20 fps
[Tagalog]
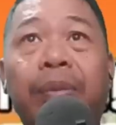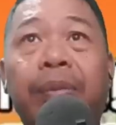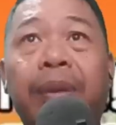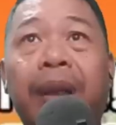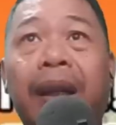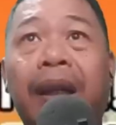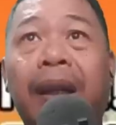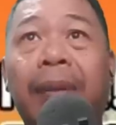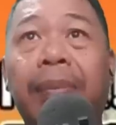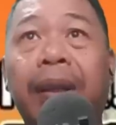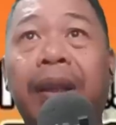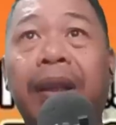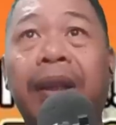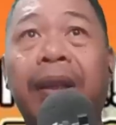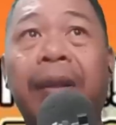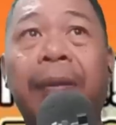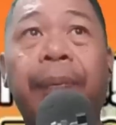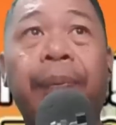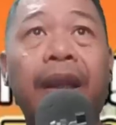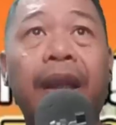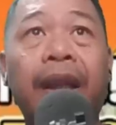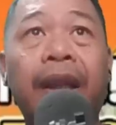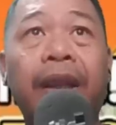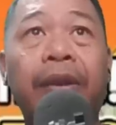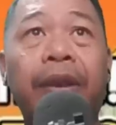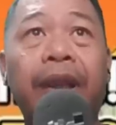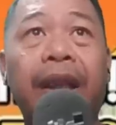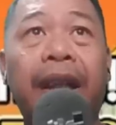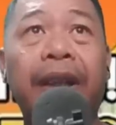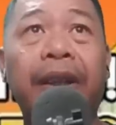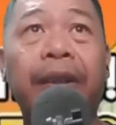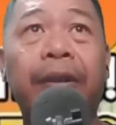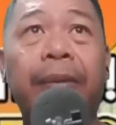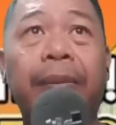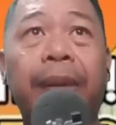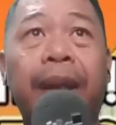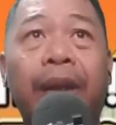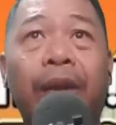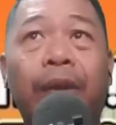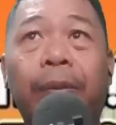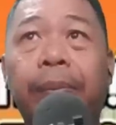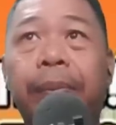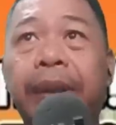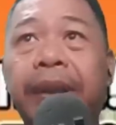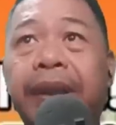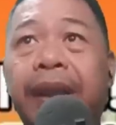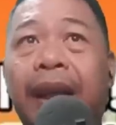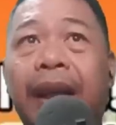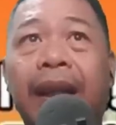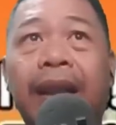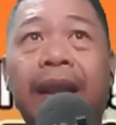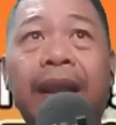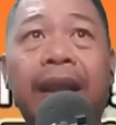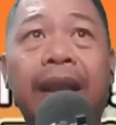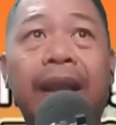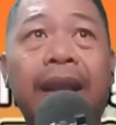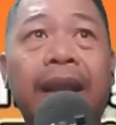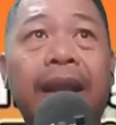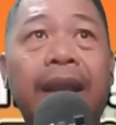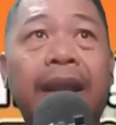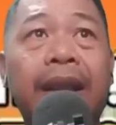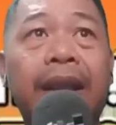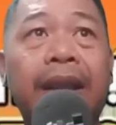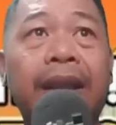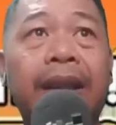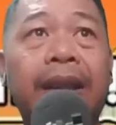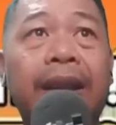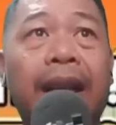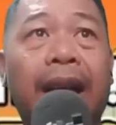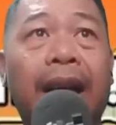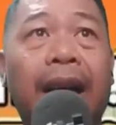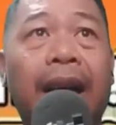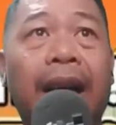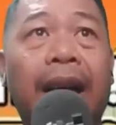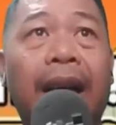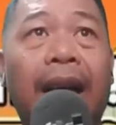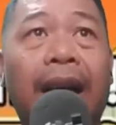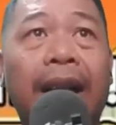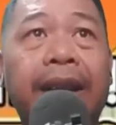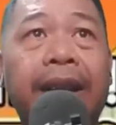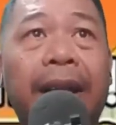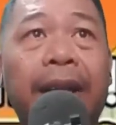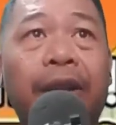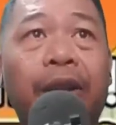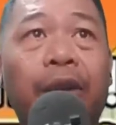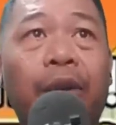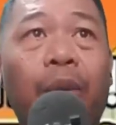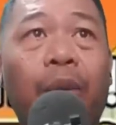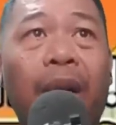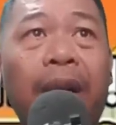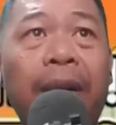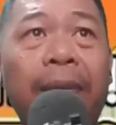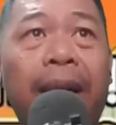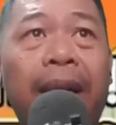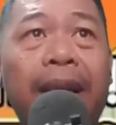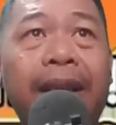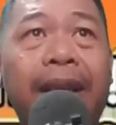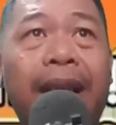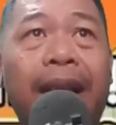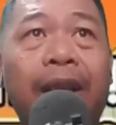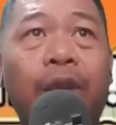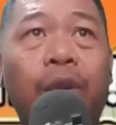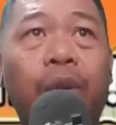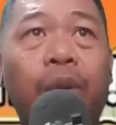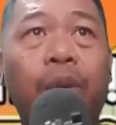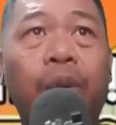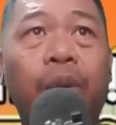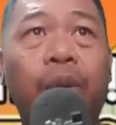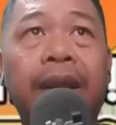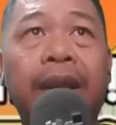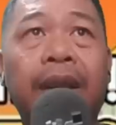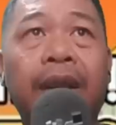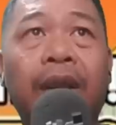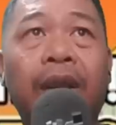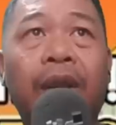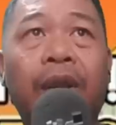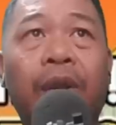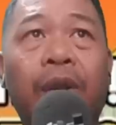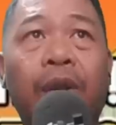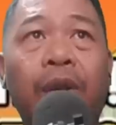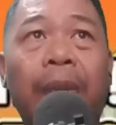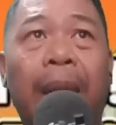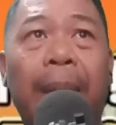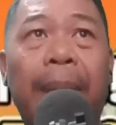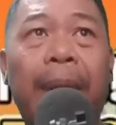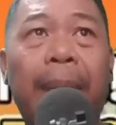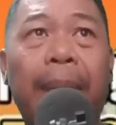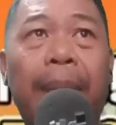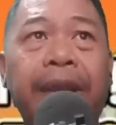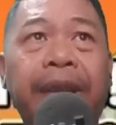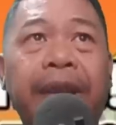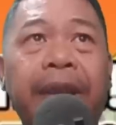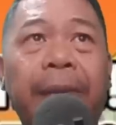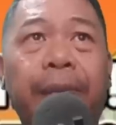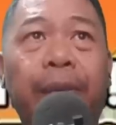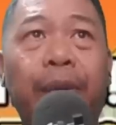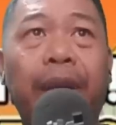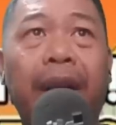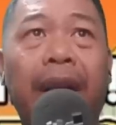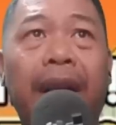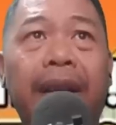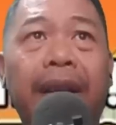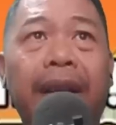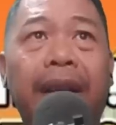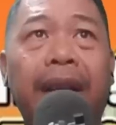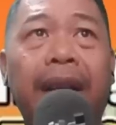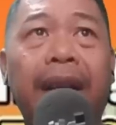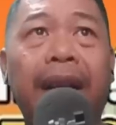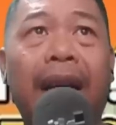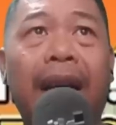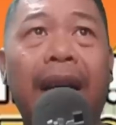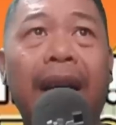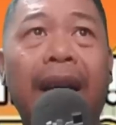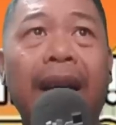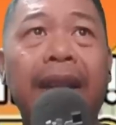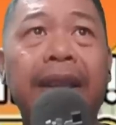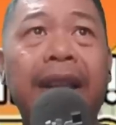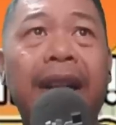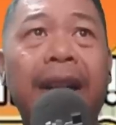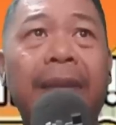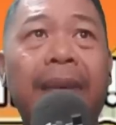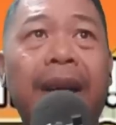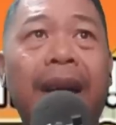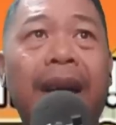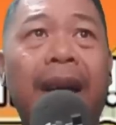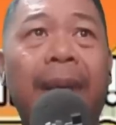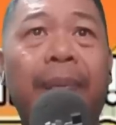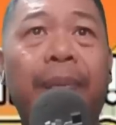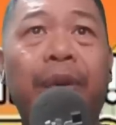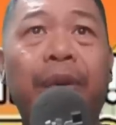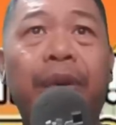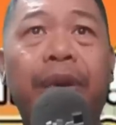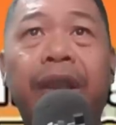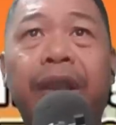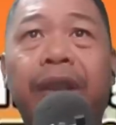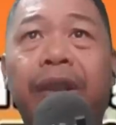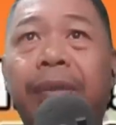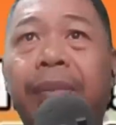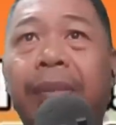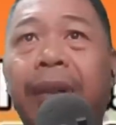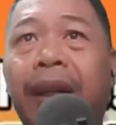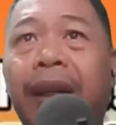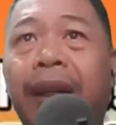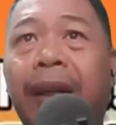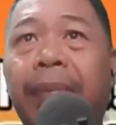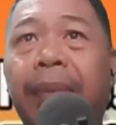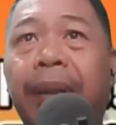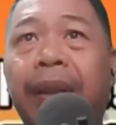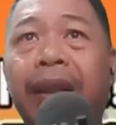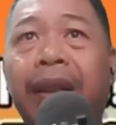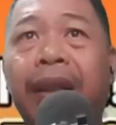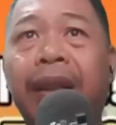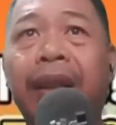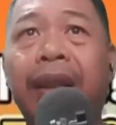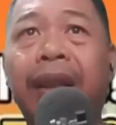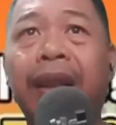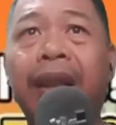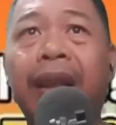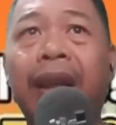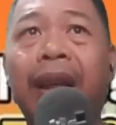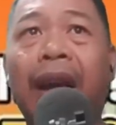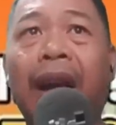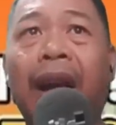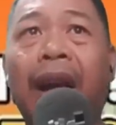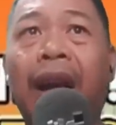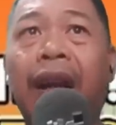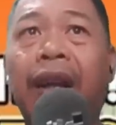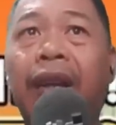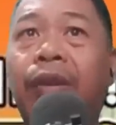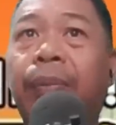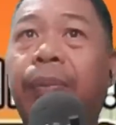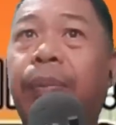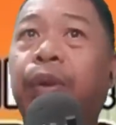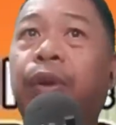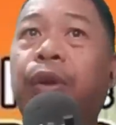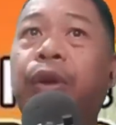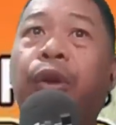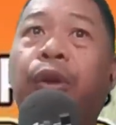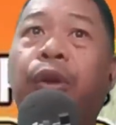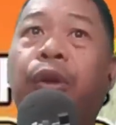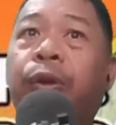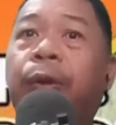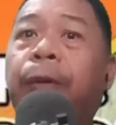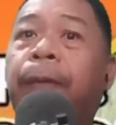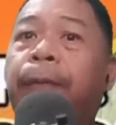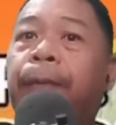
mga kapatid. Dito tayo mag-umpisa sa asantong one month ago. Kung mapapansin po natin, ang kanyang mga upload nito mga kapatid, eh ito po yung